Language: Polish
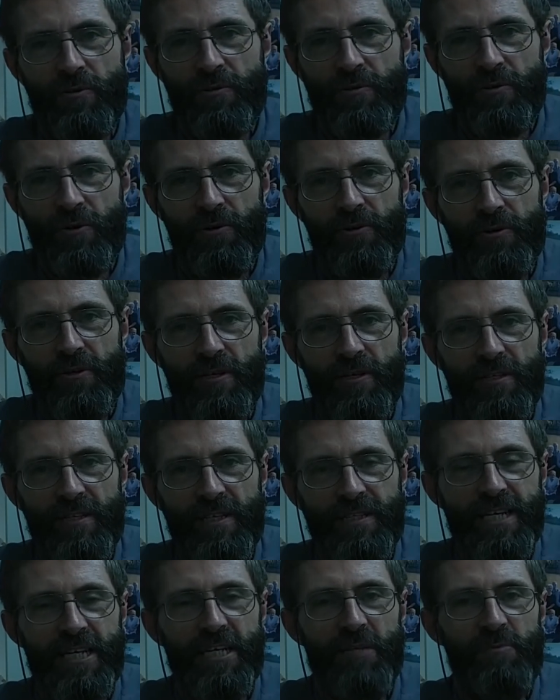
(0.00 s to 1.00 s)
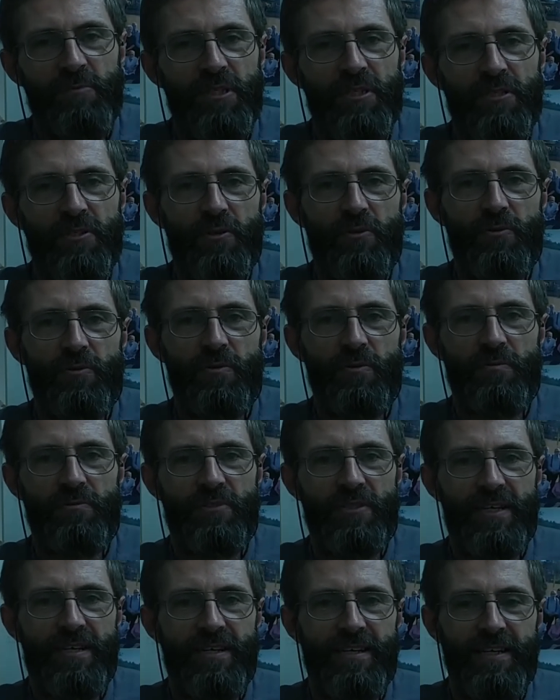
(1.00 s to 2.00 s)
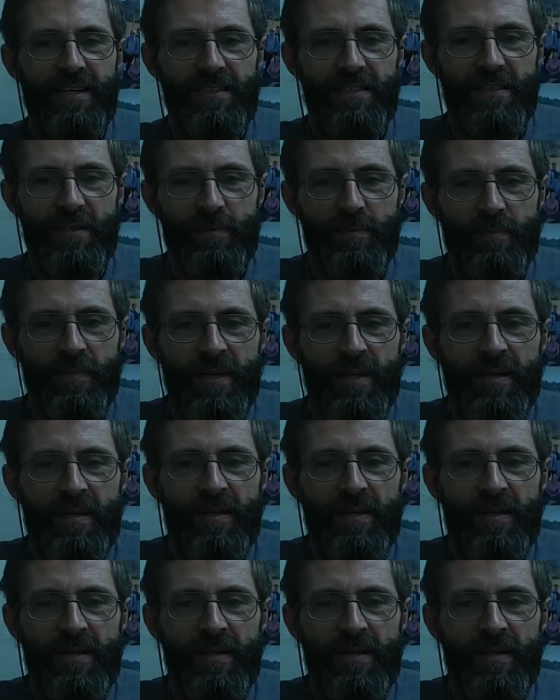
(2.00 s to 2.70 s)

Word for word: e, okryte tajemnicą, sekretem.